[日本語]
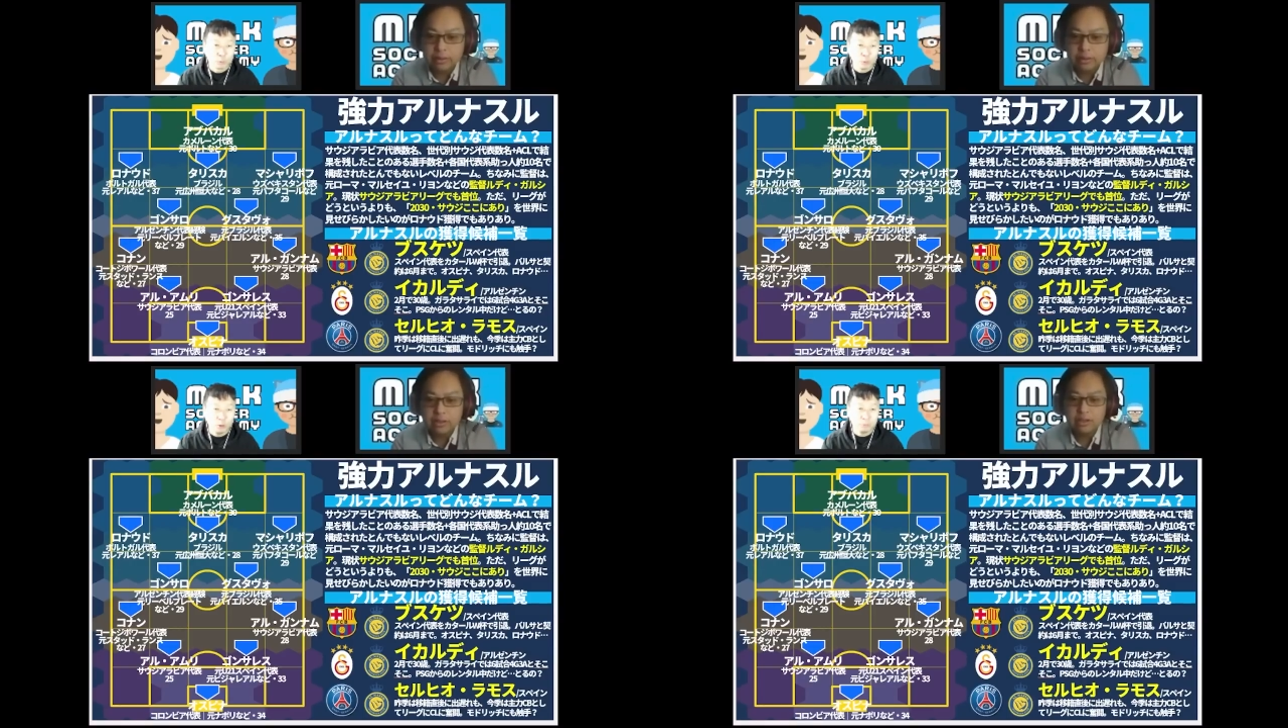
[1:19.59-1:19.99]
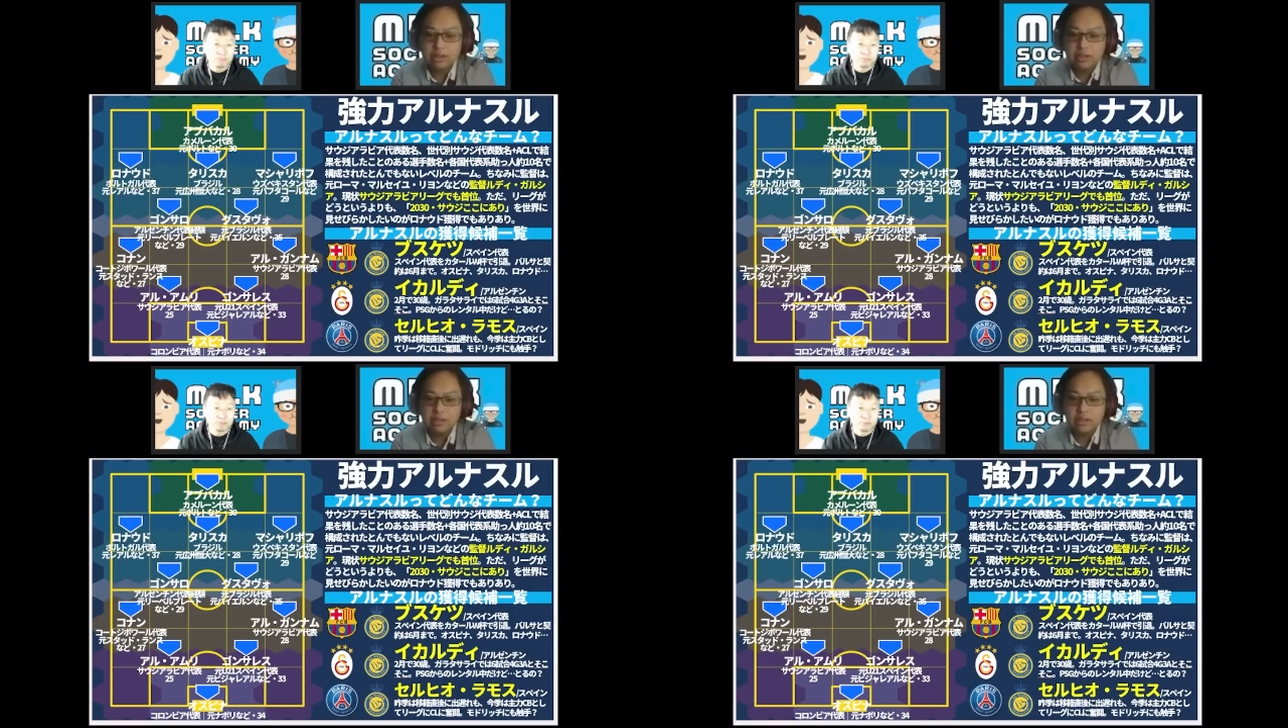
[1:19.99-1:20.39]
はい、
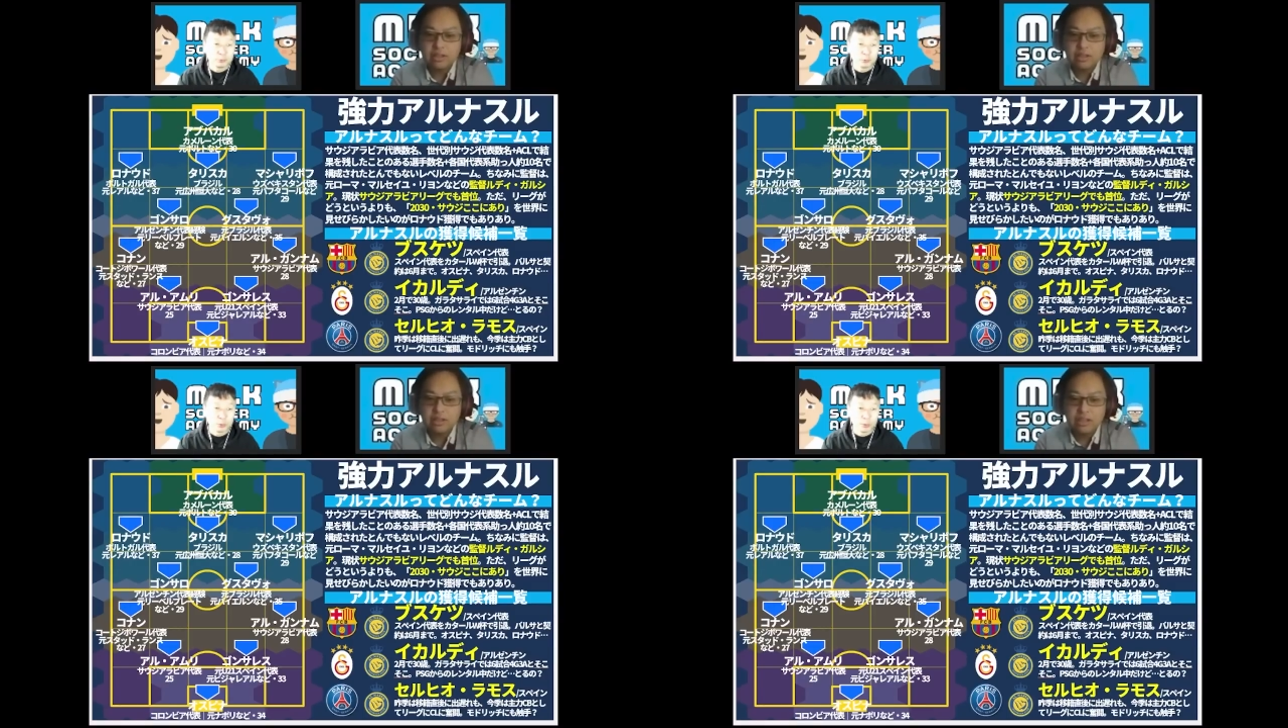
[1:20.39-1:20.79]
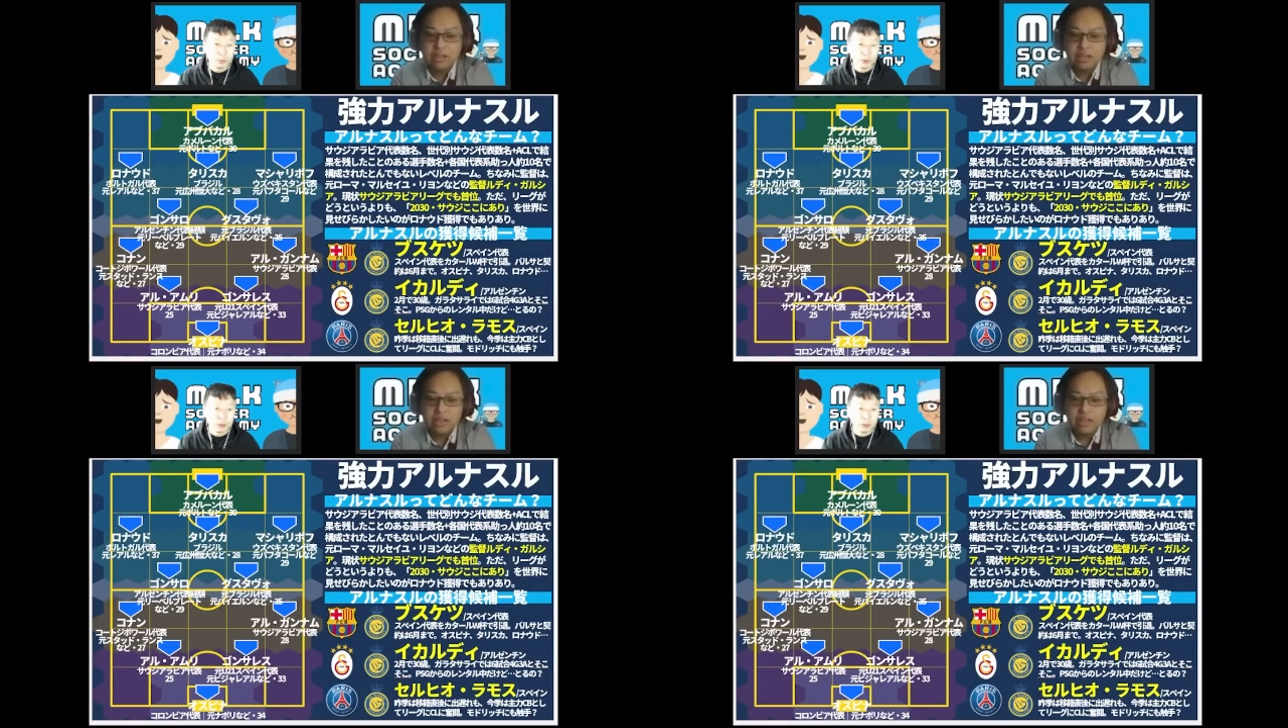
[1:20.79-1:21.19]
この
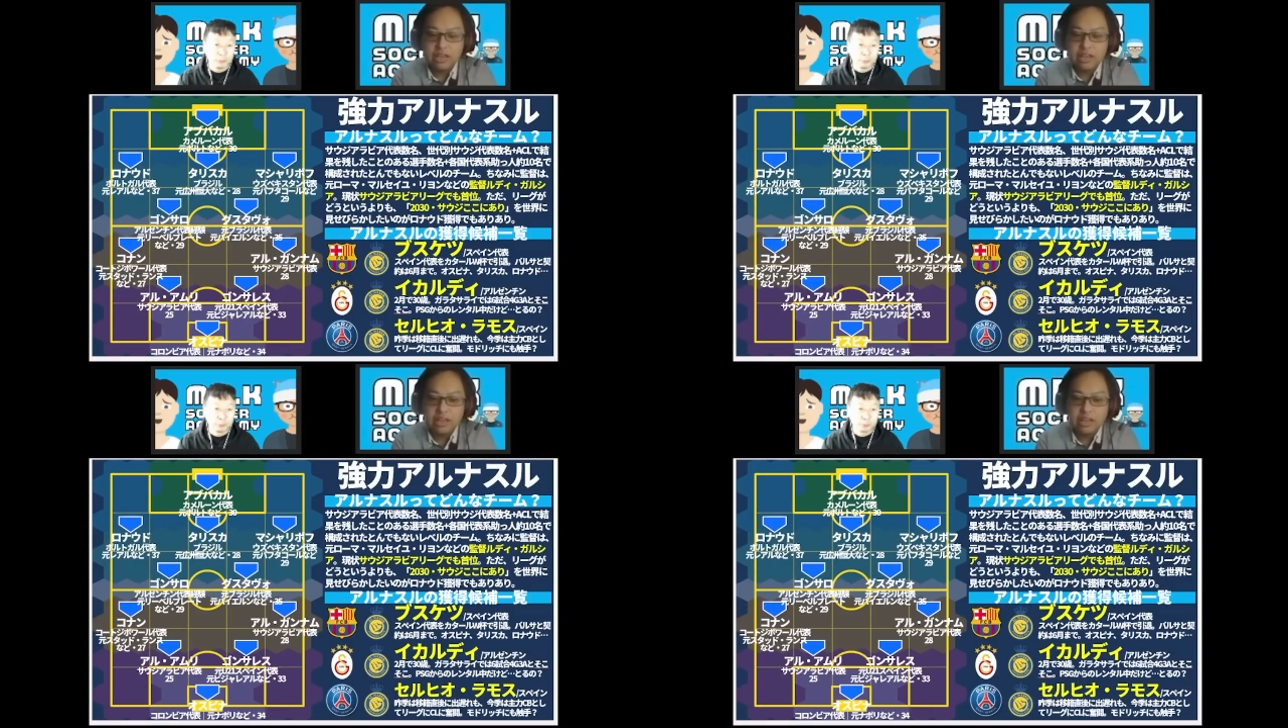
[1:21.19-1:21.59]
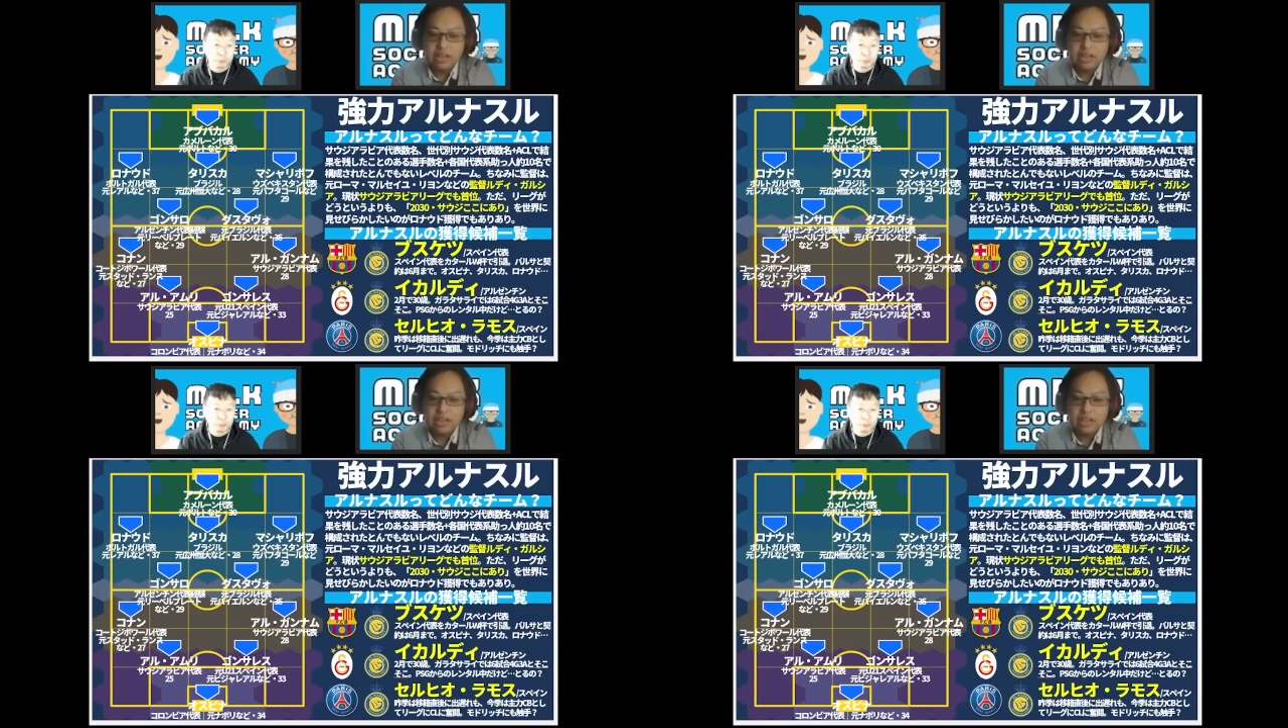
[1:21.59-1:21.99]
メンバーだ。
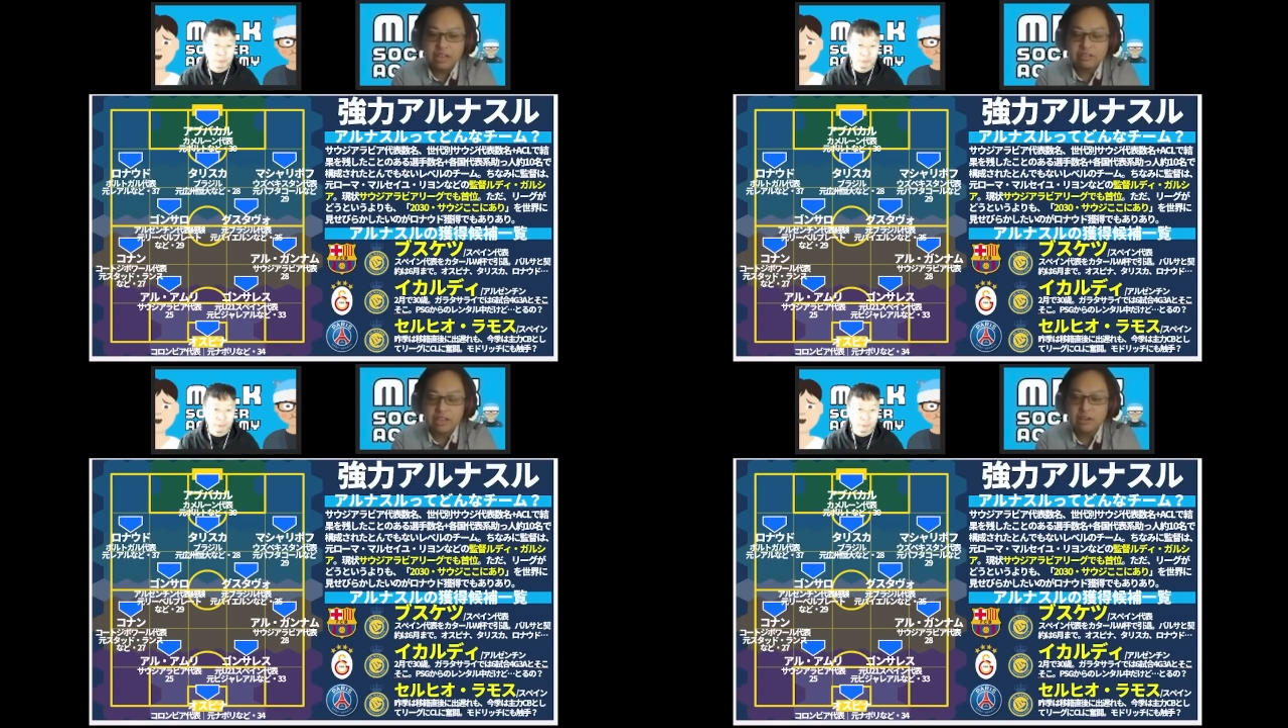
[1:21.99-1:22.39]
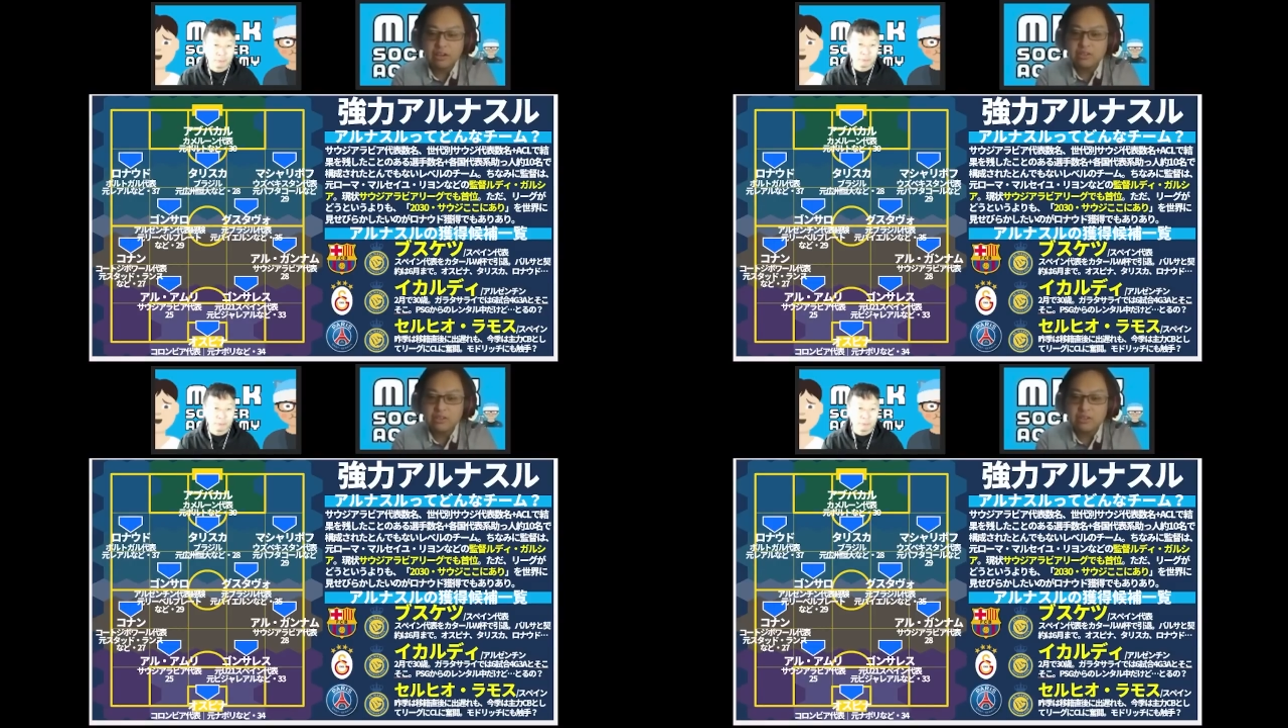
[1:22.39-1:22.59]
えー、うん、サ